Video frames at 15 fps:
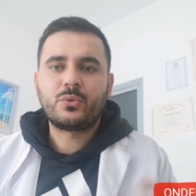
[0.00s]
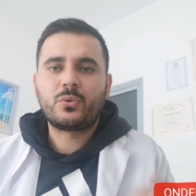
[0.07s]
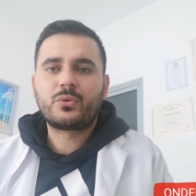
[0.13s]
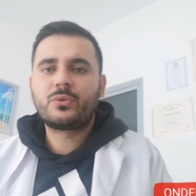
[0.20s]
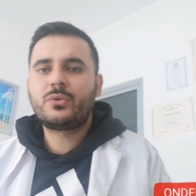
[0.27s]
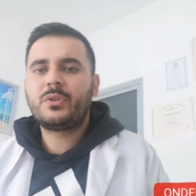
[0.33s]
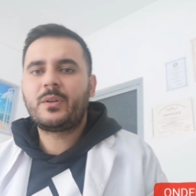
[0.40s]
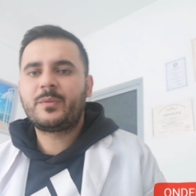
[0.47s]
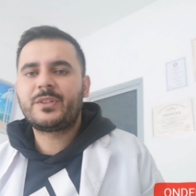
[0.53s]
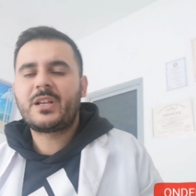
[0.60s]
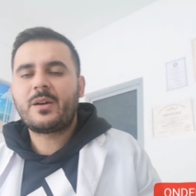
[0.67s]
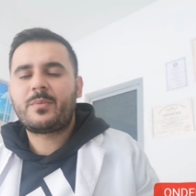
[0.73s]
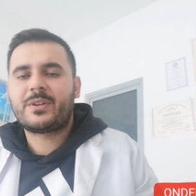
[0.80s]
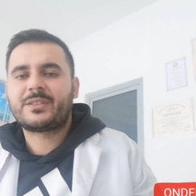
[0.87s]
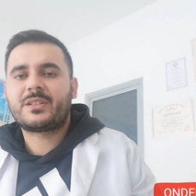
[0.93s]
doğru uygulamaları
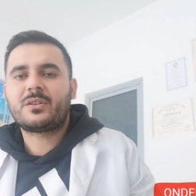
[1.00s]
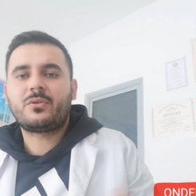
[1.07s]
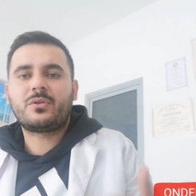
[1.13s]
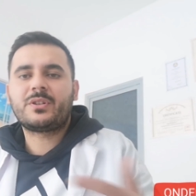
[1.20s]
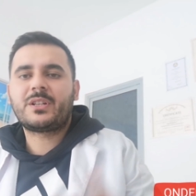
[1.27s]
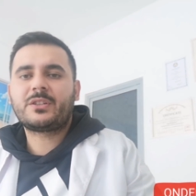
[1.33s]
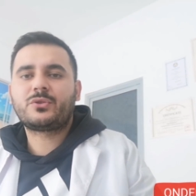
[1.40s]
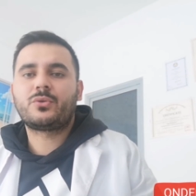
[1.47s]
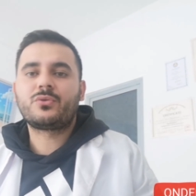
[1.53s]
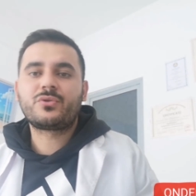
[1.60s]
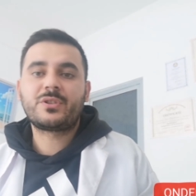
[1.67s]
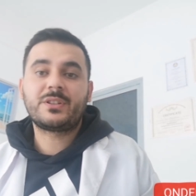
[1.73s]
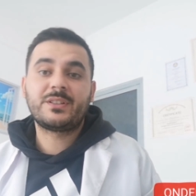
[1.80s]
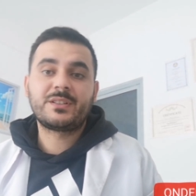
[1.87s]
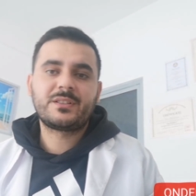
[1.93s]
yaparsak o kadar
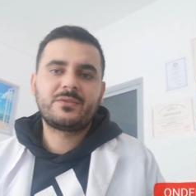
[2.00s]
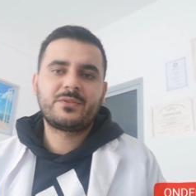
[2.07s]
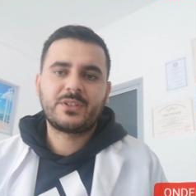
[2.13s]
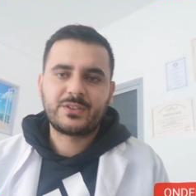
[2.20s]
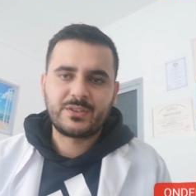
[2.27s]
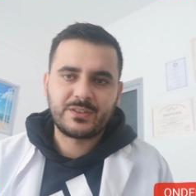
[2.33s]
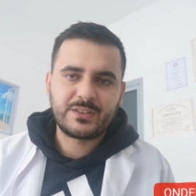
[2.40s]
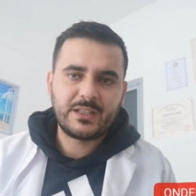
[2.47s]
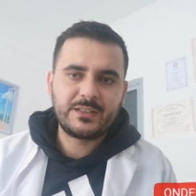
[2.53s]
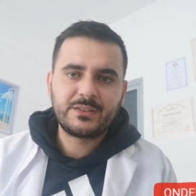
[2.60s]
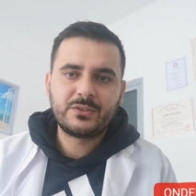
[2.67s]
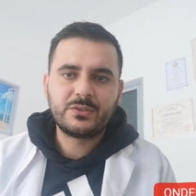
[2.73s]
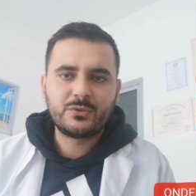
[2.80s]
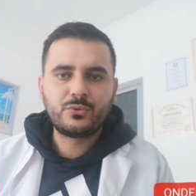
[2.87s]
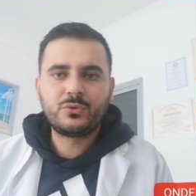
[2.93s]
sonuca hızlı varacağız. Yani
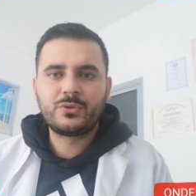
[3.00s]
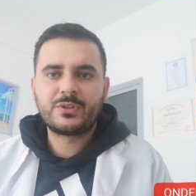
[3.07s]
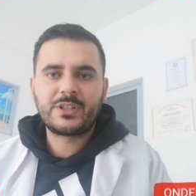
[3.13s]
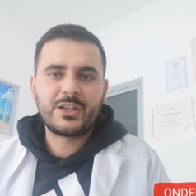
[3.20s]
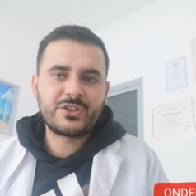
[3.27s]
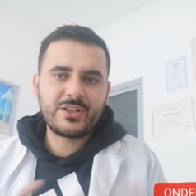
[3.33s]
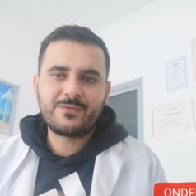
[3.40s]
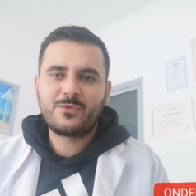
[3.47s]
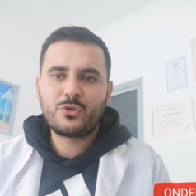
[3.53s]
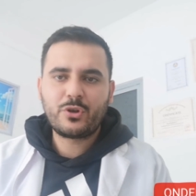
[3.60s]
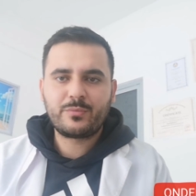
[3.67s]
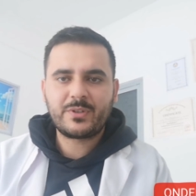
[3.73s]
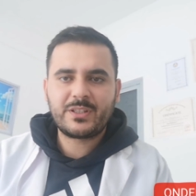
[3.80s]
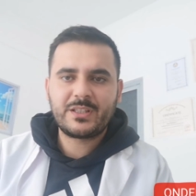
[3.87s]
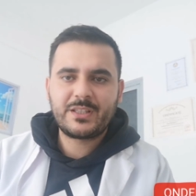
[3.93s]
dün geçen
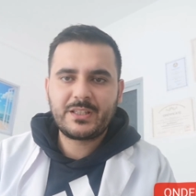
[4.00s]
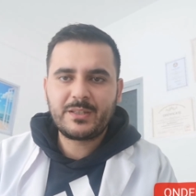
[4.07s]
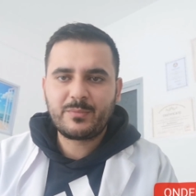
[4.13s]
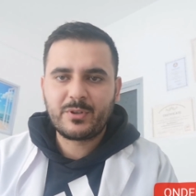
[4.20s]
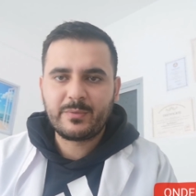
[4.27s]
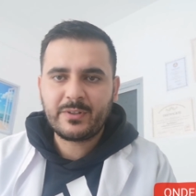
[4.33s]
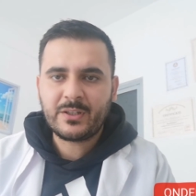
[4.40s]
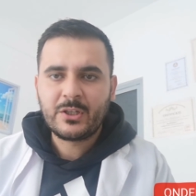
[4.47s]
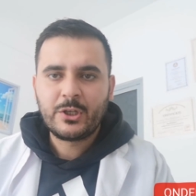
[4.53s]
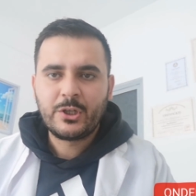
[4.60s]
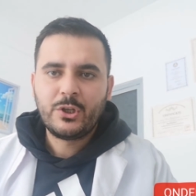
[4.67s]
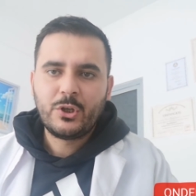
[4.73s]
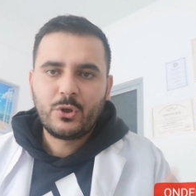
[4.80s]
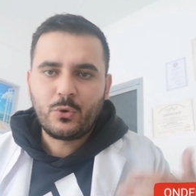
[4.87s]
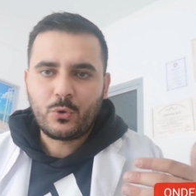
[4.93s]
videomda da dediğim gibi
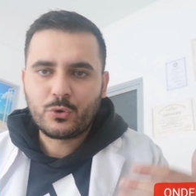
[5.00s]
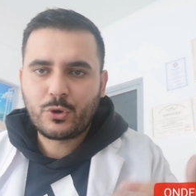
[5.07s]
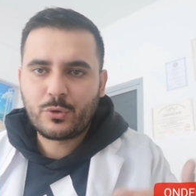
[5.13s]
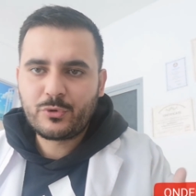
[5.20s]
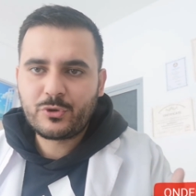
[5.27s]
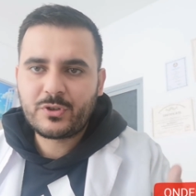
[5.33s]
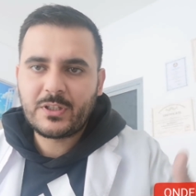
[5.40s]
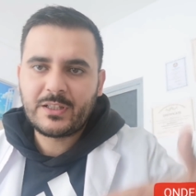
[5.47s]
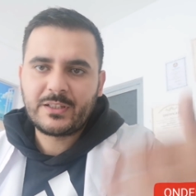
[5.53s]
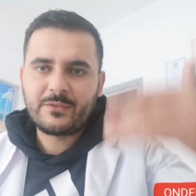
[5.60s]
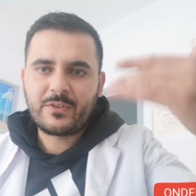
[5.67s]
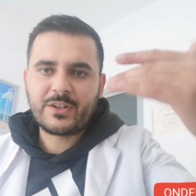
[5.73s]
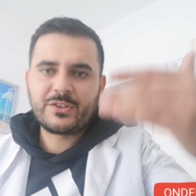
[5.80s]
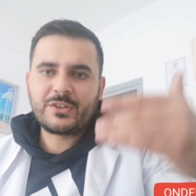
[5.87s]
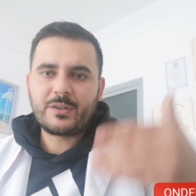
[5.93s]

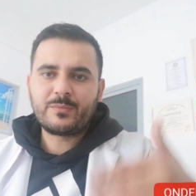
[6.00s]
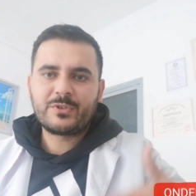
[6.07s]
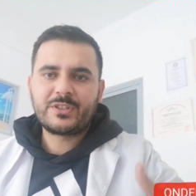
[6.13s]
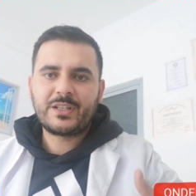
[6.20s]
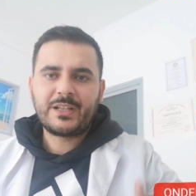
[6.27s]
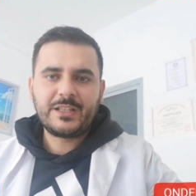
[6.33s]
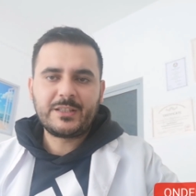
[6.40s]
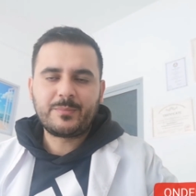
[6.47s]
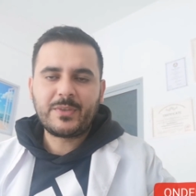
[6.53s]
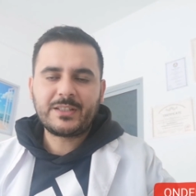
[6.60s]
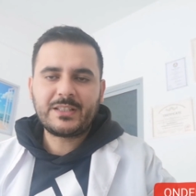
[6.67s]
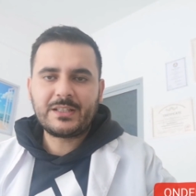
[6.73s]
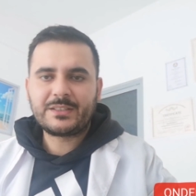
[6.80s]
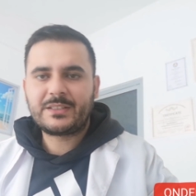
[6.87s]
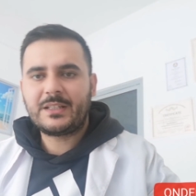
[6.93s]
otobüsle varacağımız yere
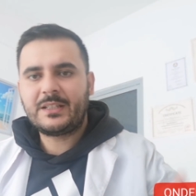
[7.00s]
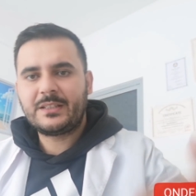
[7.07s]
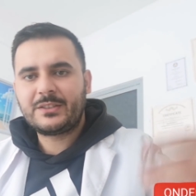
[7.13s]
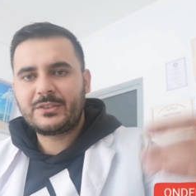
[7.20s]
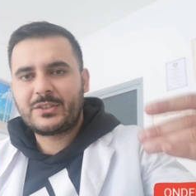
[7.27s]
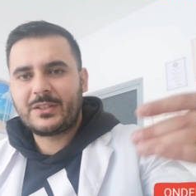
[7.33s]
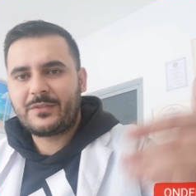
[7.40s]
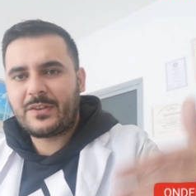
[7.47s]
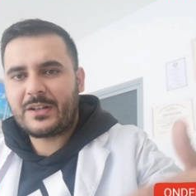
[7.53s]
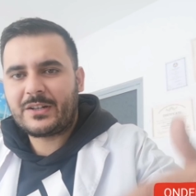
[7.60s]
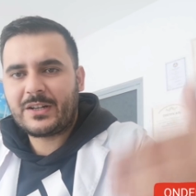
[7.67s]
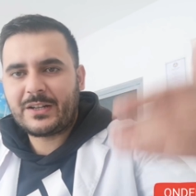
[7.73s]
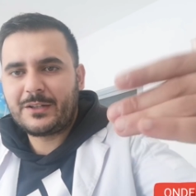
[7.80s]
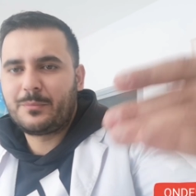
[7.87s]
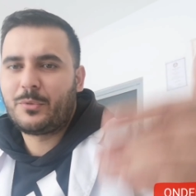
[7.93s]
gitmektense işte
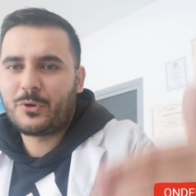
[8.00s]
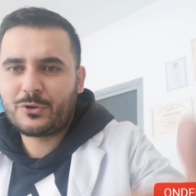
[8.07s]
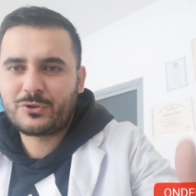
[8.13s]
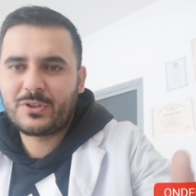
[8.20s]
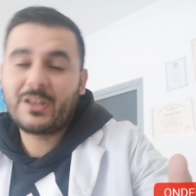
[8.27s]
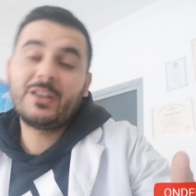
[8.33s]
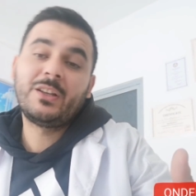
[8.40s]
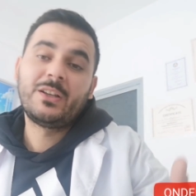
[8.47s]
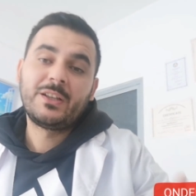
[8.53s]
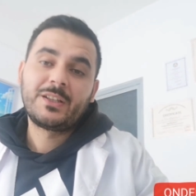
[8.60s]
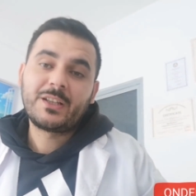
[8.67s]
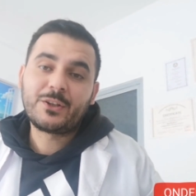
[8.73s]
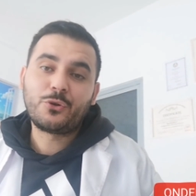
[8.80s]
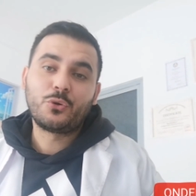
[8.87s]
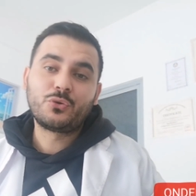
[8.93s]
Ferrari, Porsche'la
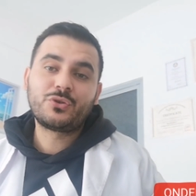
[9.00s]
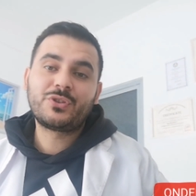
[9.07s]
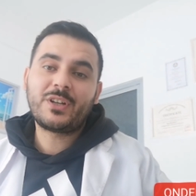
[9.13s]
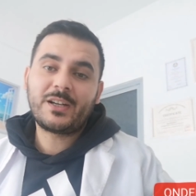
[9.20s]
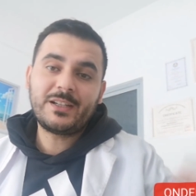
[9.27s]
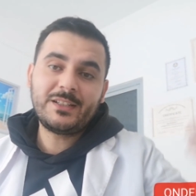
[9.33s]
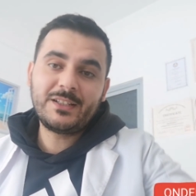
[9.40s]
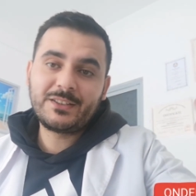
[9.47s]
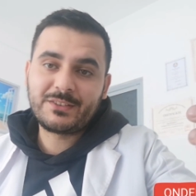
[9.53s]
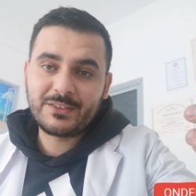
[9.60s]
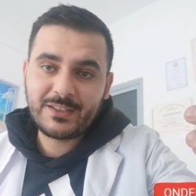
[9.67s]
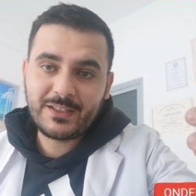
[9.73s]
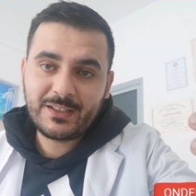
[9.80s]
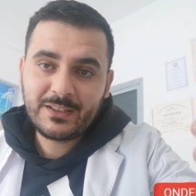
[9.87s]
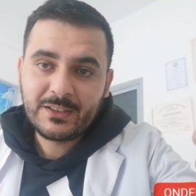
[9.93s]
ya da onun daha
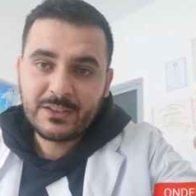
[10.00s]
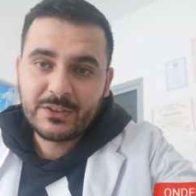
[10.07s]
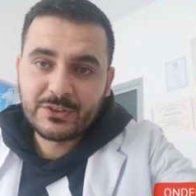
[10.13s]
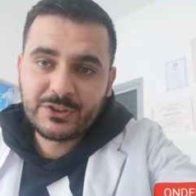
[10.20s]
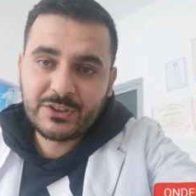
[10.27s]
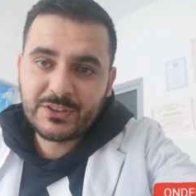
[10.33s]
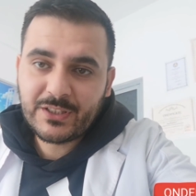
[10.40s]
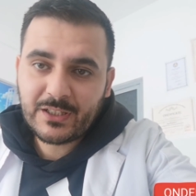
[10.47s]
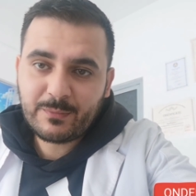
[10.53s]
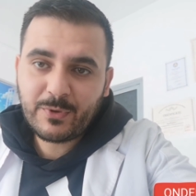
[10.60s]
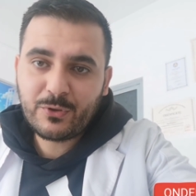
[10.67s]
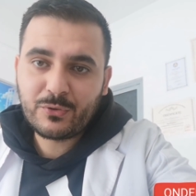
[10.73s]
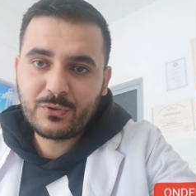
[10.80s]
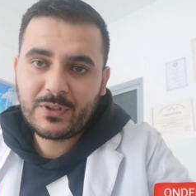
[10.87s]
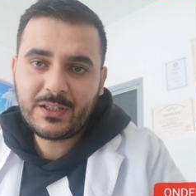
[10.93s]
ilerisine
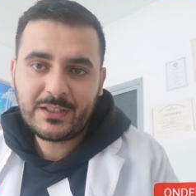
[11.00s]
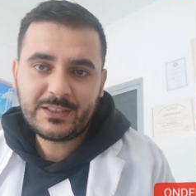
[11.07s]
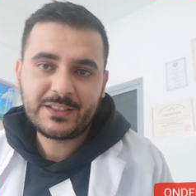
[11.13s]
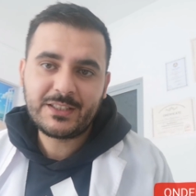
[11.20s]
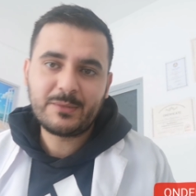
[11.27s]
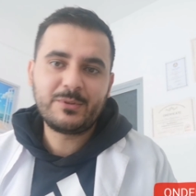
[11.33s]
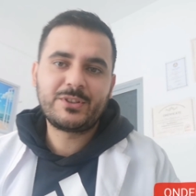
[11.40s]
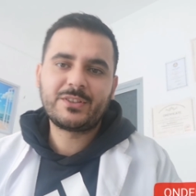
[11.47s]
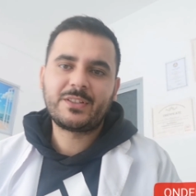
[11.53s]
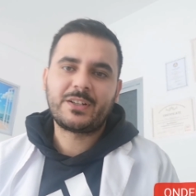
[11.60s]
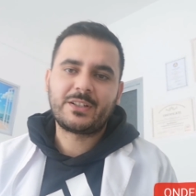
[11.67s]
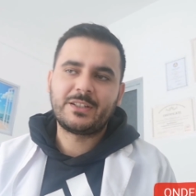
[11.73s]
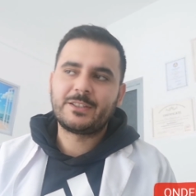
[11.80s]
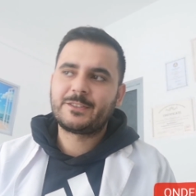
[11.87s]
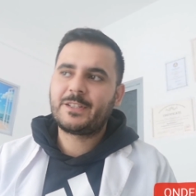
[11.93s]
ışınlanma yoluyla gidebileceğiz
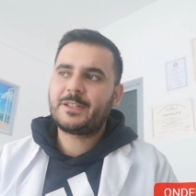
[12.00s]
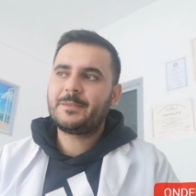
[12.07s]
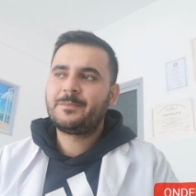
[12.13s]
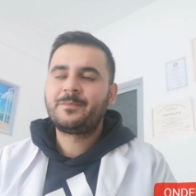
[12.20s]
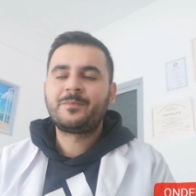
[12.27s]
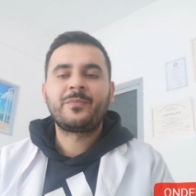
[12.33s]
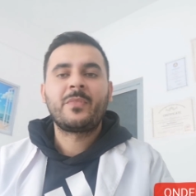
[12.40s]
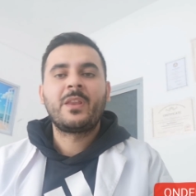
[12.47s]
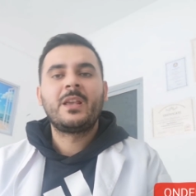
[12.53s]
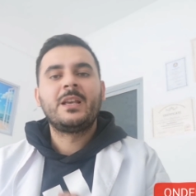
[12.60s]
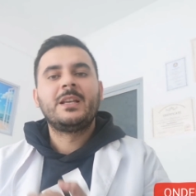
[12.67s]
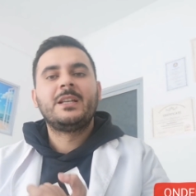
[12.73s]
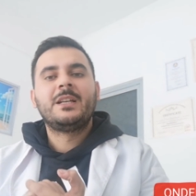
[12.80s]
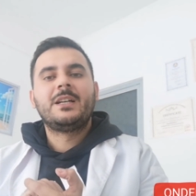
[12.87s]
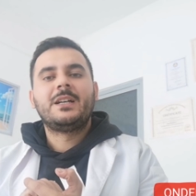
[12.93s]
arkadaşlar.
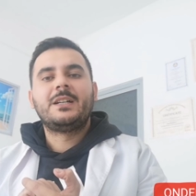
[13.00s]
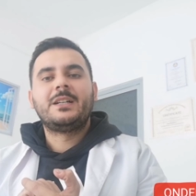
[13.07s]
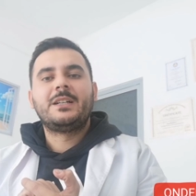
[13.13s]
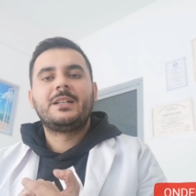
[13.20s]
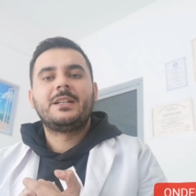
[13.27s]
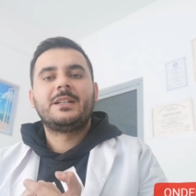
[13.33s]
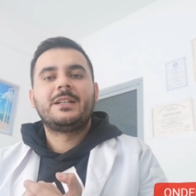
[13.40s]
Ee,